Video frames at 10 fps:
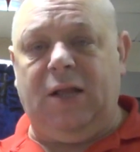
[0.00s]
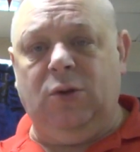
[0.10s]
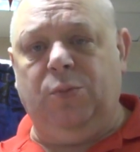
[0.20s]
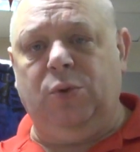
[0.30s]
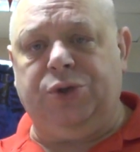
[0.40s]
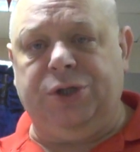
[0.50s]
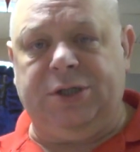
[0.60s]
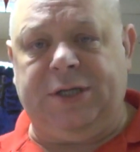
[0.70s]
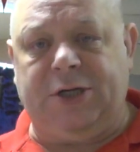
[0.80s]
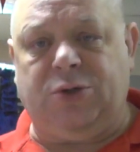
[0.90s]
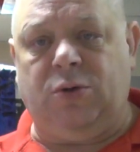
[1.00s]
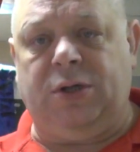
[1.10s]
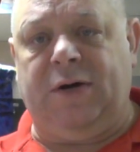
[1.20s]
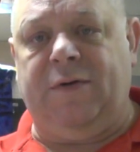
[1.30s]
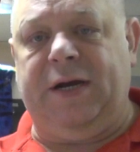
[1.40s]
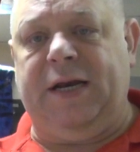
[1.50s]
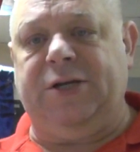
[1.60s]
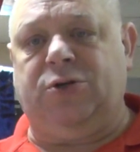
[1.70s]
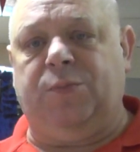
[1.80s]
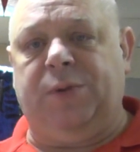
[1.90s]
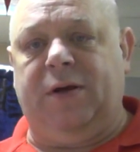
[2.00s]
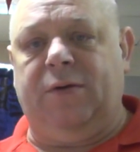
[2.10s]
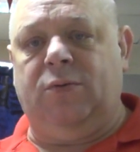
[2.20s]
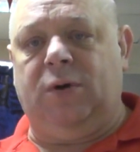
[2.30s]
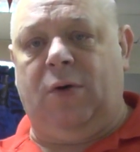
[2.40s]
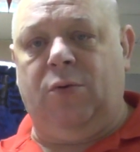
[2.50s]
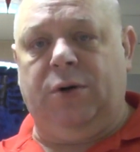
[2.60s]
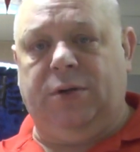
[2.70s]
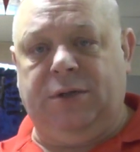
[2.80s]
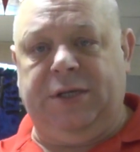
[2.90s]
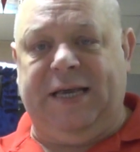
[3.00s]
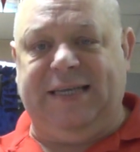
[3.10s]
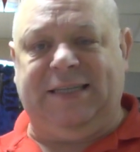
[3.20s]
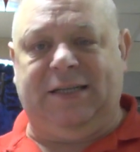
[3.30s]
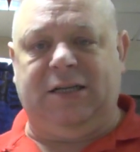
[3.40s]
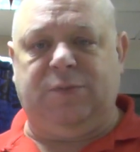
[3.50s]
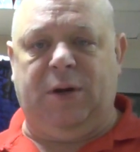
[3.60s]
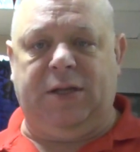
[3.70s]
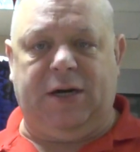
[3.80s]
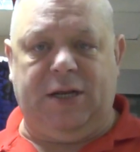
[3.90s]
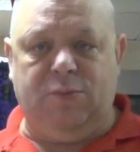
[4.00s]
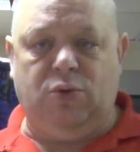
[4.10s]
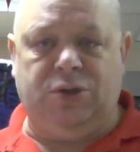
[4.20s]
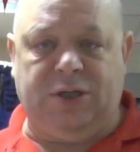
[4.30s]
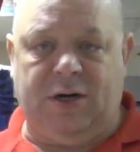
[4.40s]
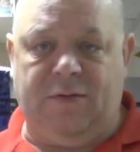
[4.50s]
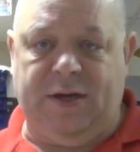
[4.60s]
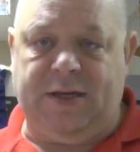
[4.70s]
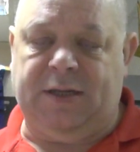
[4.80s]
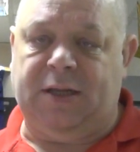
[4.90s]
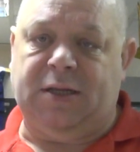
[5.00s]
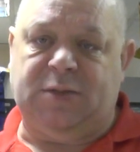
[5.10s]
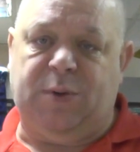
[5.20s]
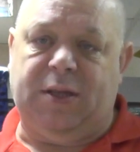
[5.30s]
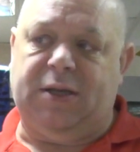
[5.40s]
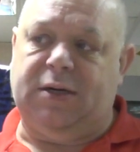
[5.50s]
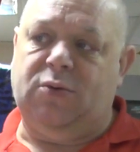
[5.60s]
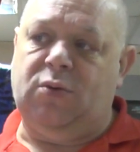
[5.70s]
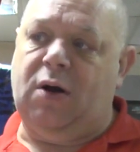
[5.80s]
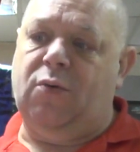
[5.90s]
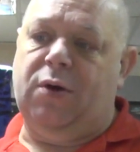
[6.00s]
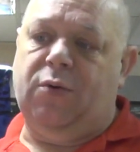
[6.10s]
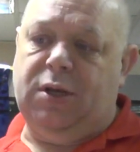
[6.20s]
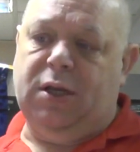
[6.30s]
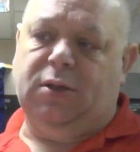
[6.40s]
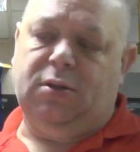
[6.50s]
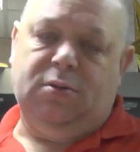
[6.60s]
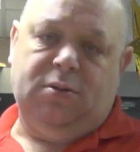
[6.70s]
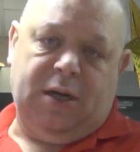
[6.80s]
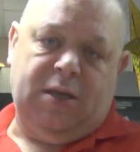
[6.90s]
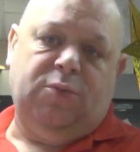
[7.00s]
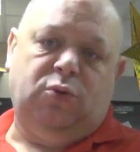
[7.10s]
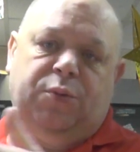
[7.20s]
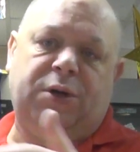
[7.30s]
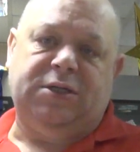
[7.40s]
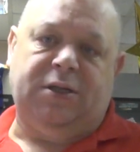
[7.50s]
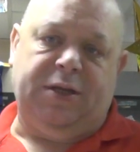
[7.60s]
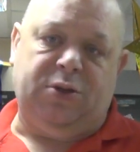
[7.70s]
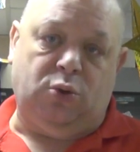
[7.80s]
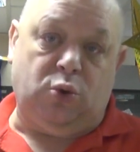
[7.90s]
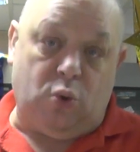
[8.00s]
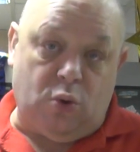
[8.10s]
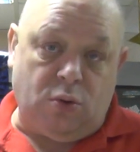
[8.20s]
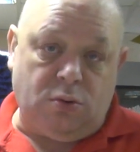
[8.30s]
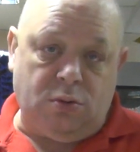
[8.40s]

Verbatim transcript: Ну, получилось так, что договорились, что у кого есть этот эспандер, они будут закрывать этот эспандер. У кого его нет, они будут пересылать друг другу.